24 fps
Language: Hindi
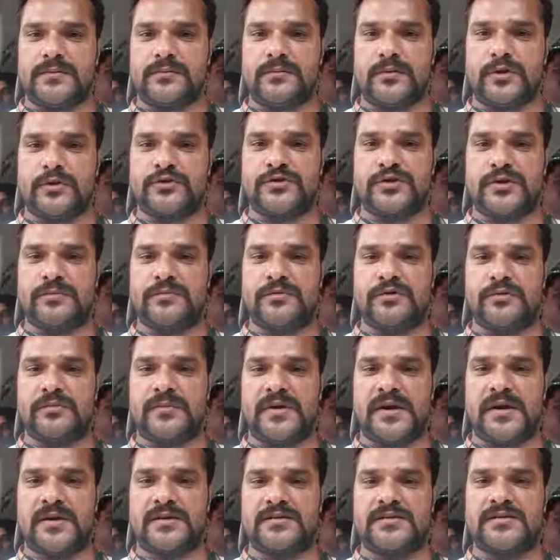मौसम
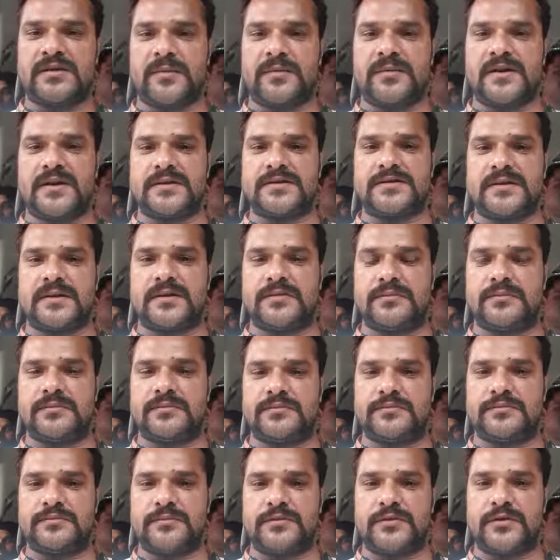कुमार सबके सब,
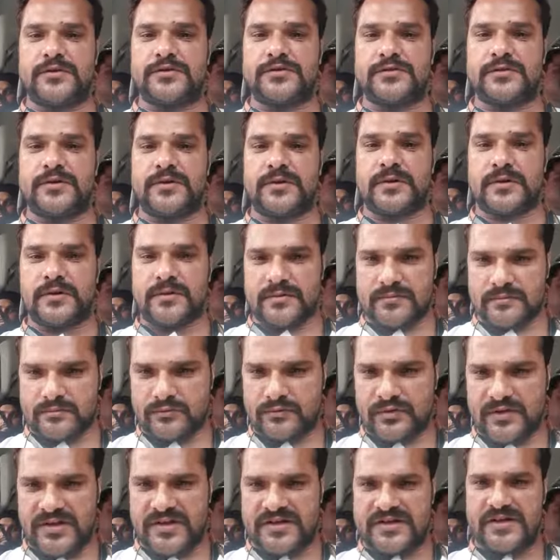सब
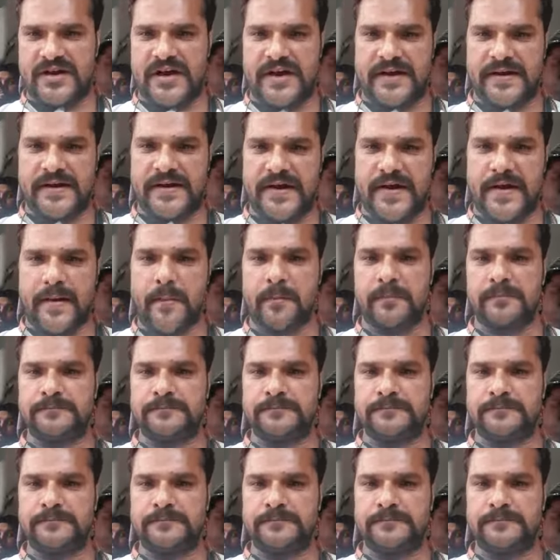मुकेश आर्या